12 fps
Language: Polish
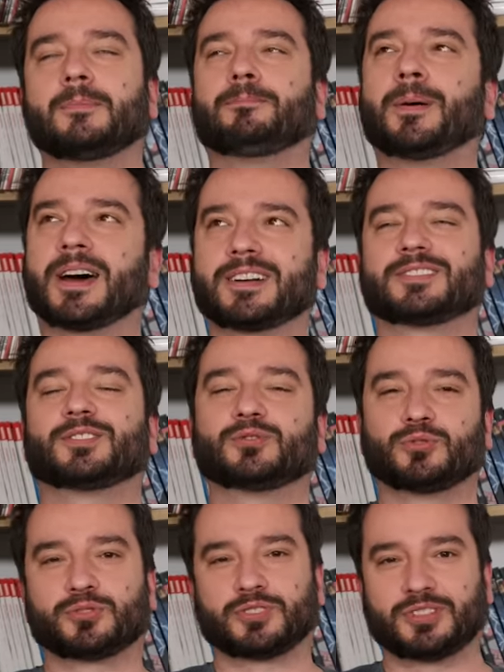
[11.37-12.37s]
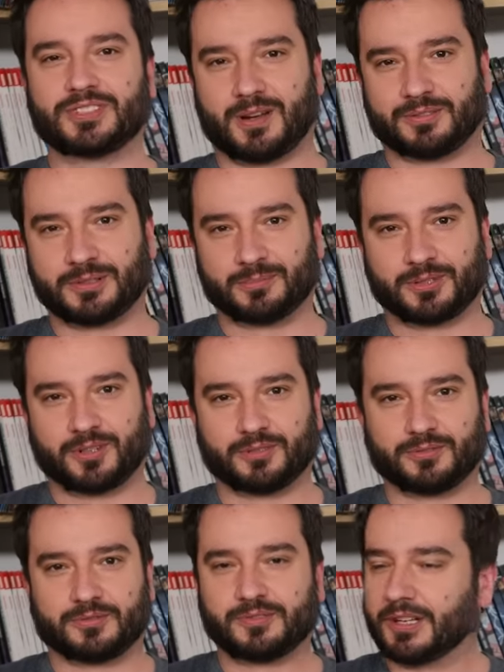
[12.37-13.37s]
Bardzo dużo się działo w tym
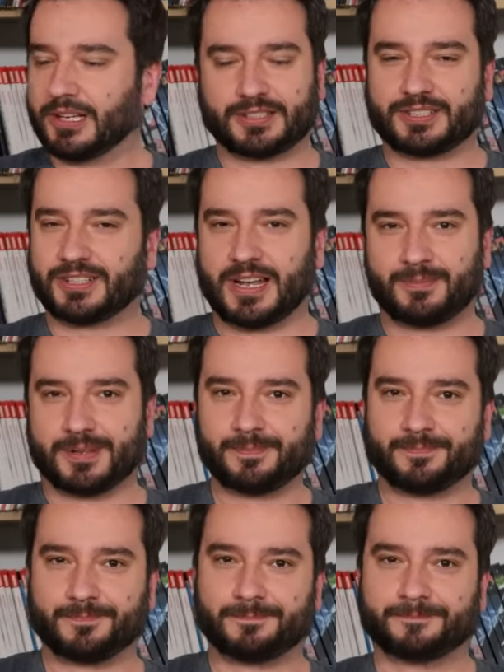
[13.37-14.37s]
tygodniu. Zaczynamy.